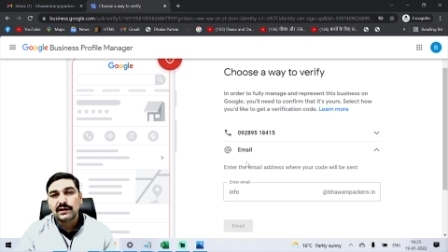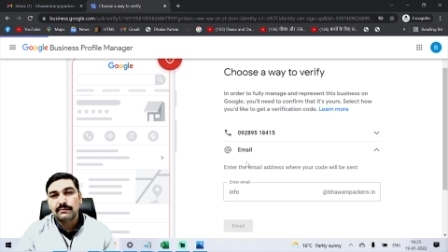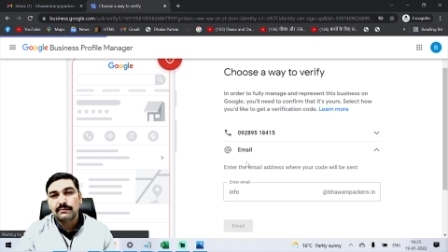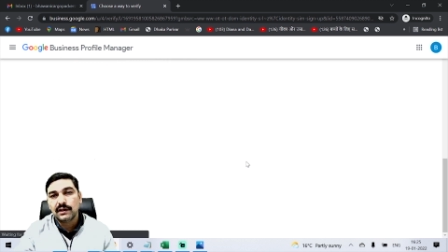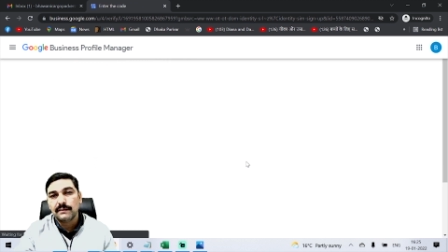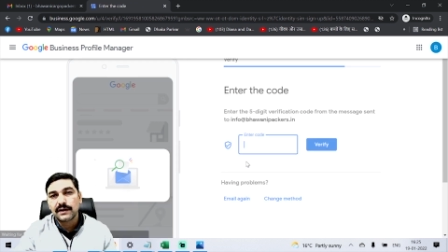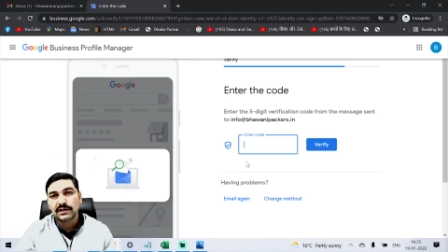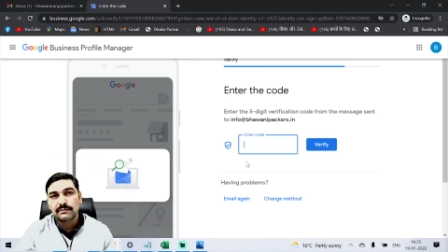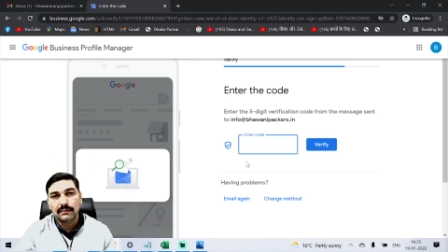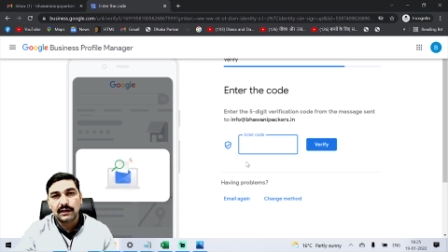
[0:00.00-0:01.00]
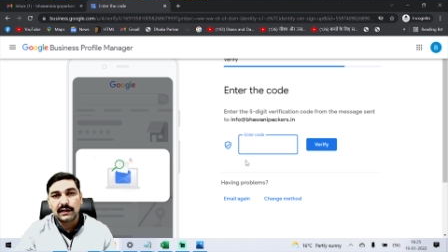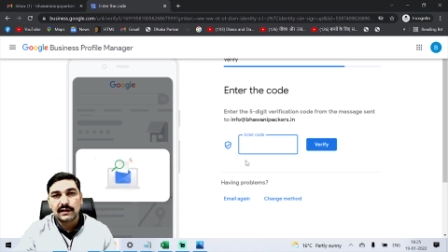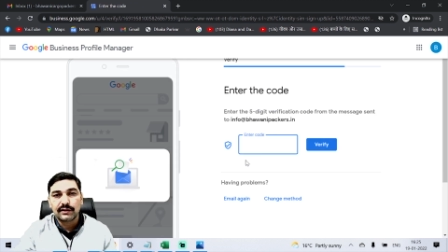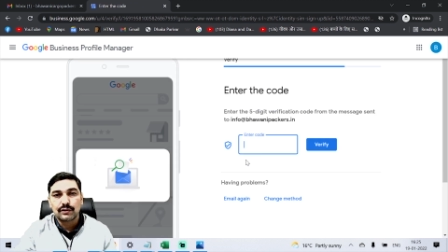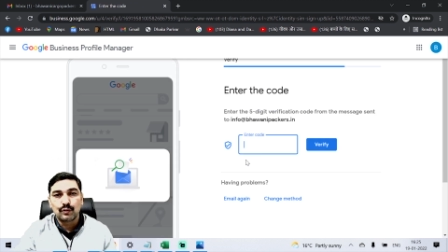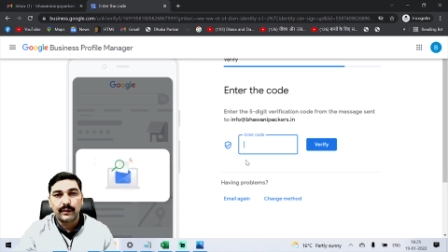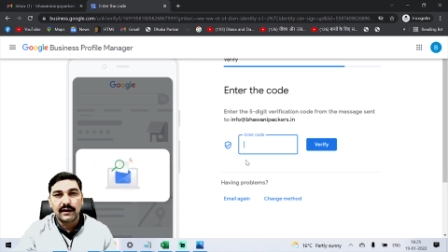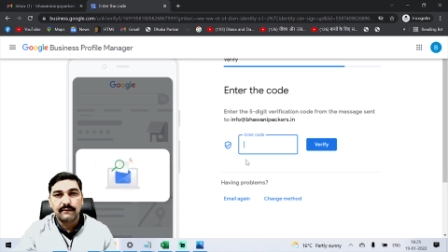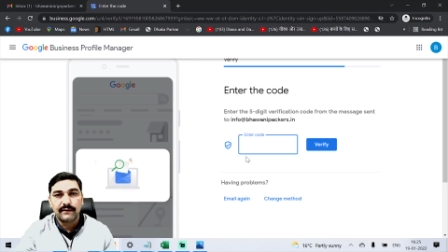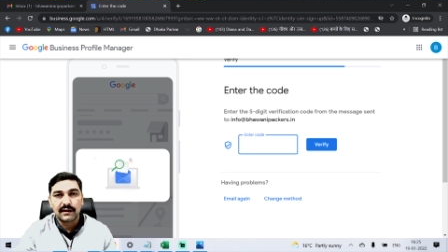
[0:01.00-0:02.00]
कि मेरे पास मेल के थ्रू
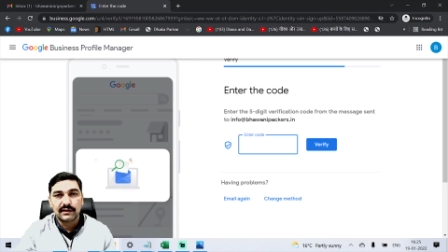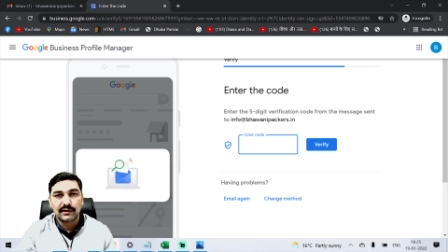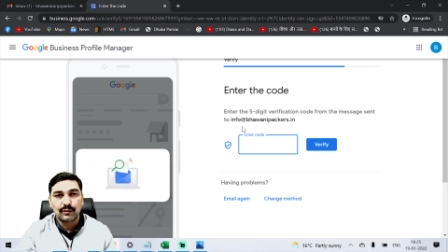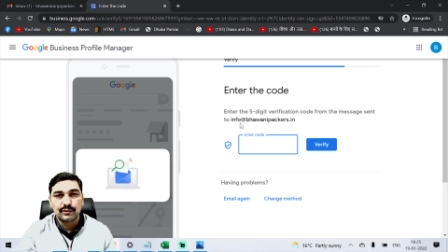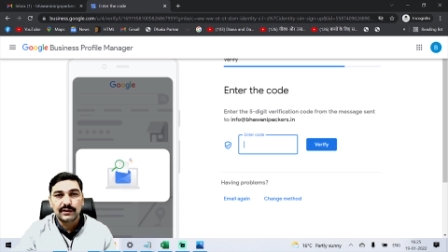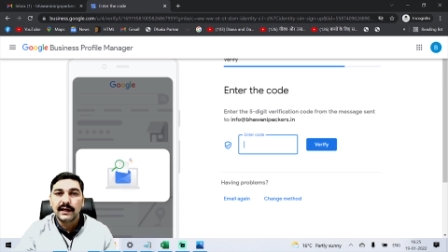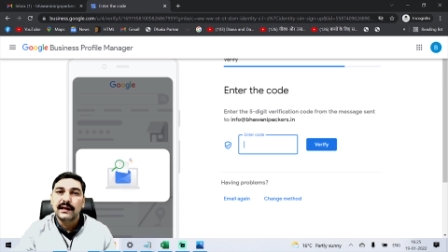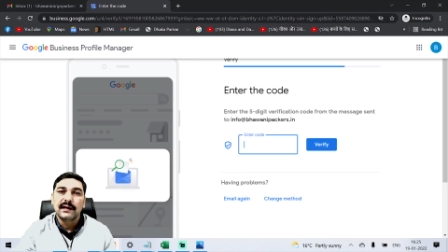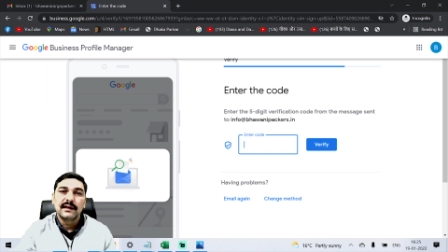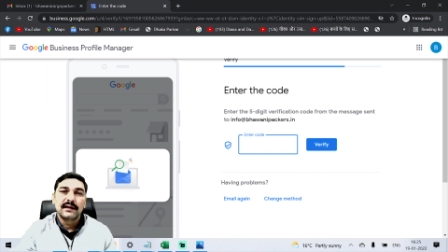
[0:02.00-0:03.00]
वेरिफिकेशन हो जाए